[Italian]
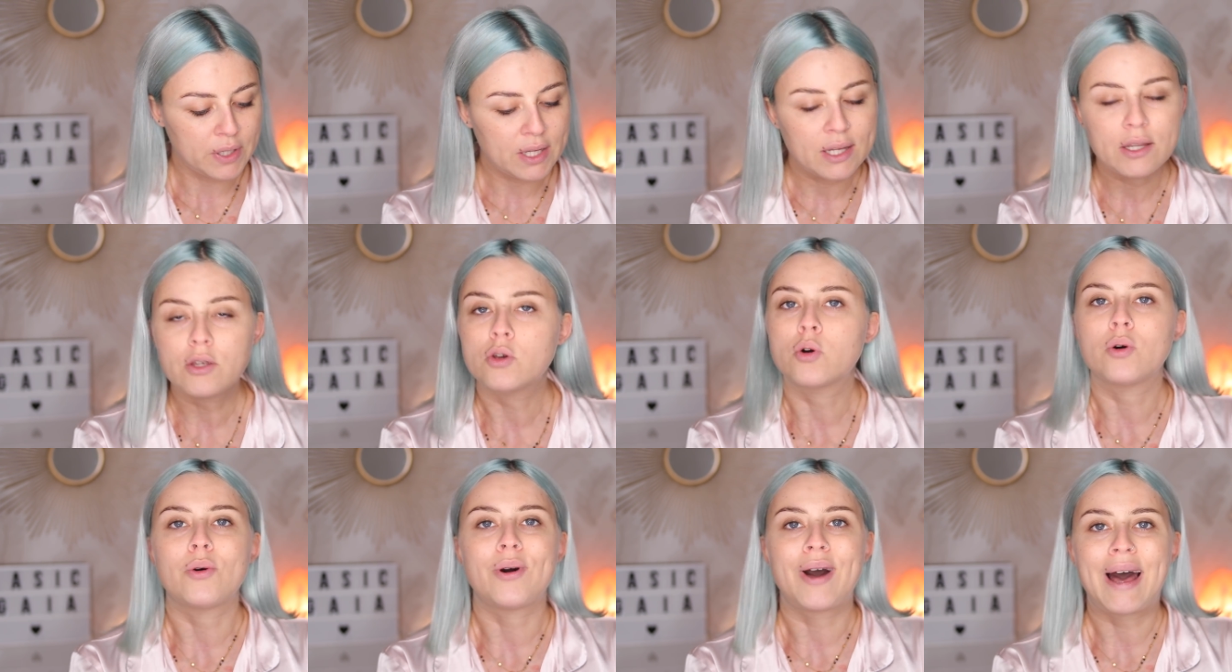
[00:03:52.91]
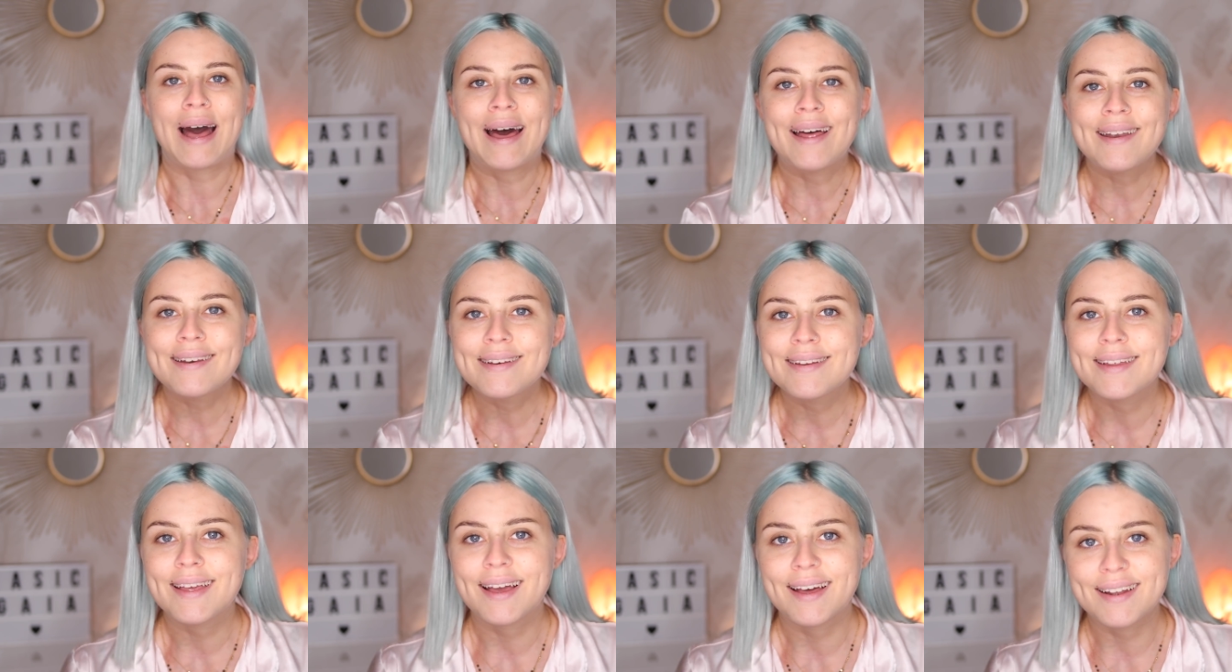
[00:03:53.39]
Io
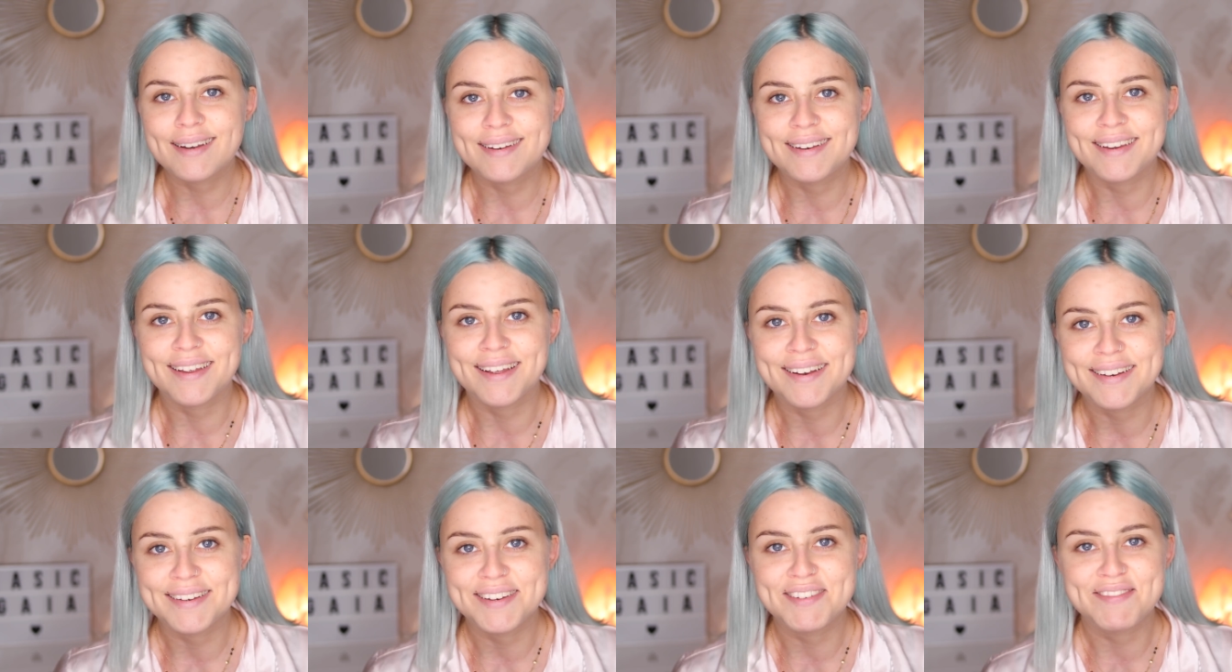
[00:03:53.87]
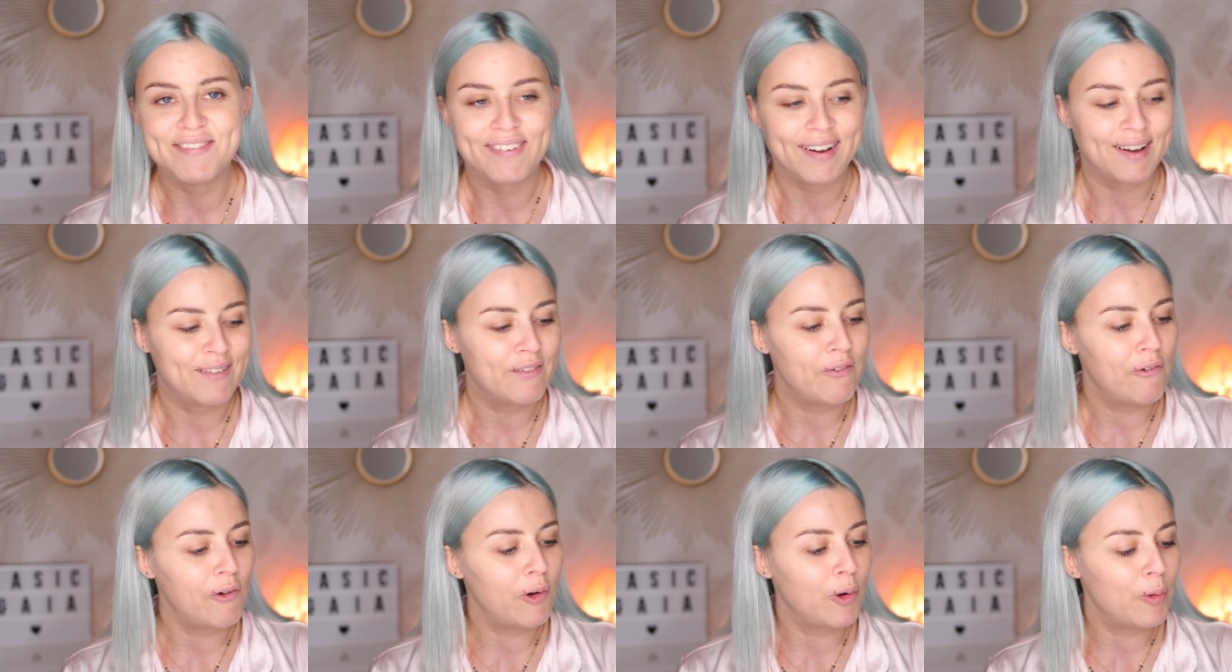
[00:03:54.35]
anni e anni e anni fa
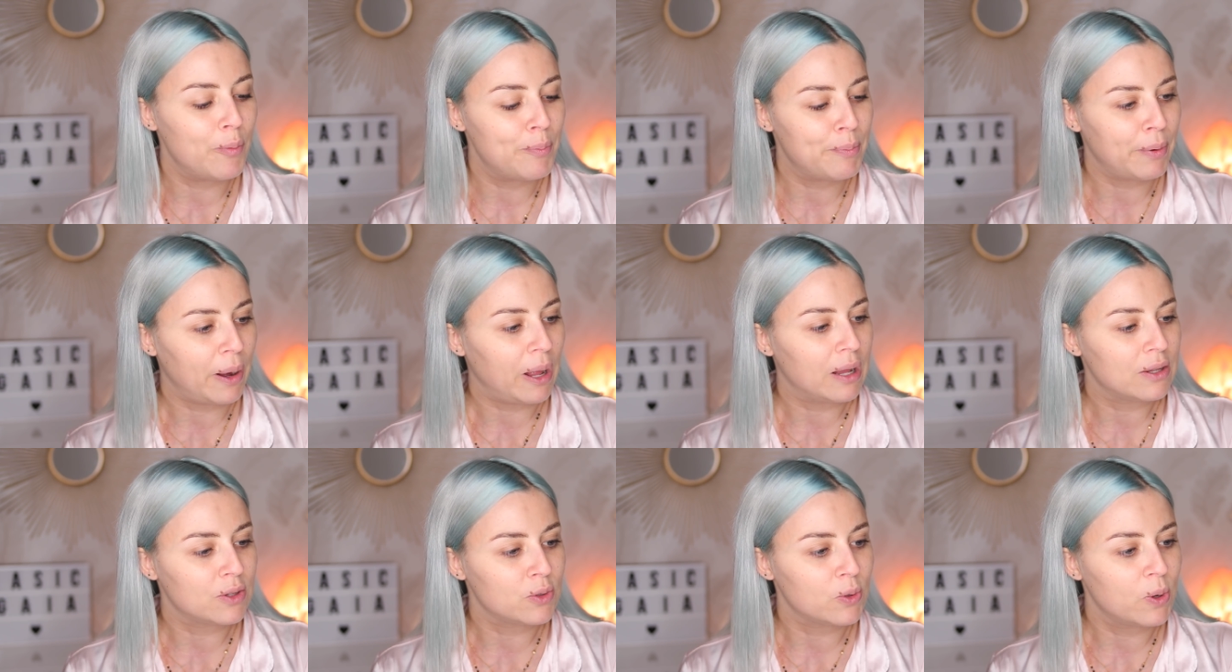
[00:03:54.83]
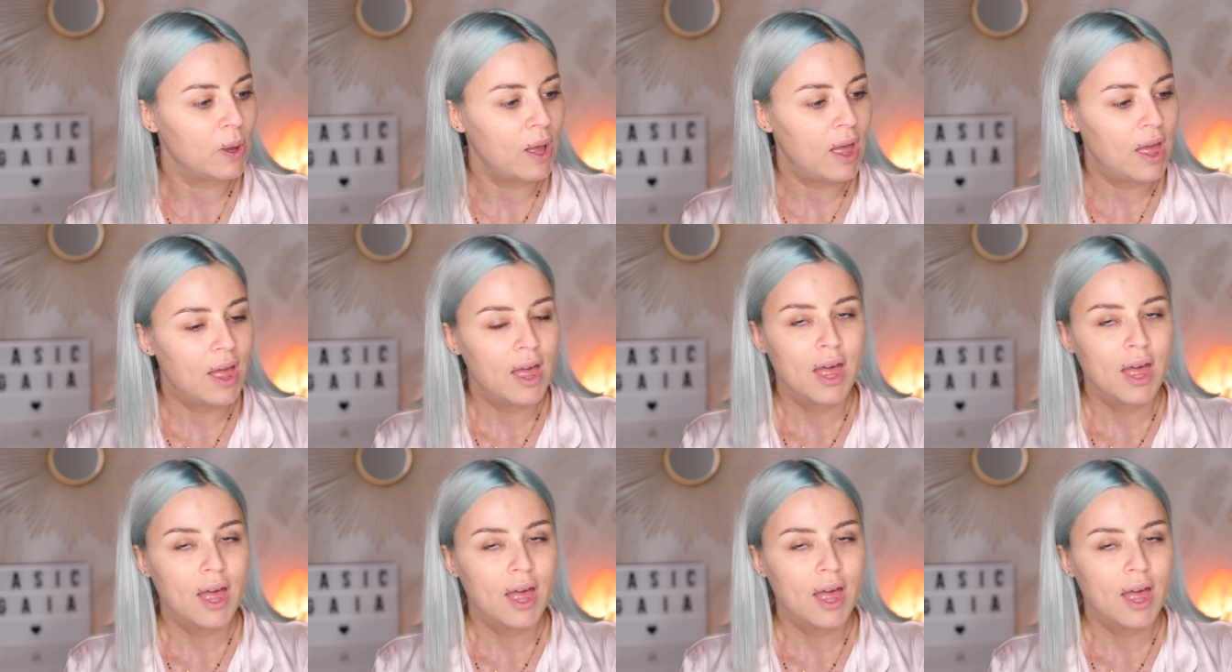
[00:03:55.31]
avevo comprato